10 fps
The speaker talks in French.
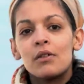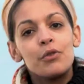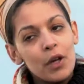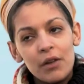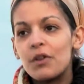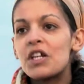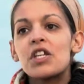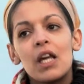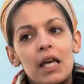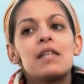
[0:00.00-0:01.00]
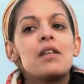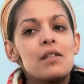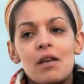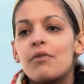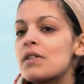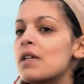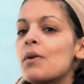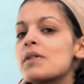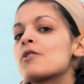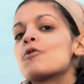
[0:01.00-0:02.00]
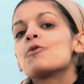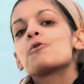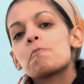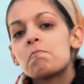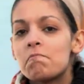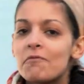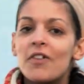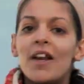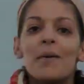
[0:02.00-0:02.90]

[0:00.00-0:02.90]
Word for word: Il faut réfléchir et essayer de savoir c'est quoi cette chose. Voilà.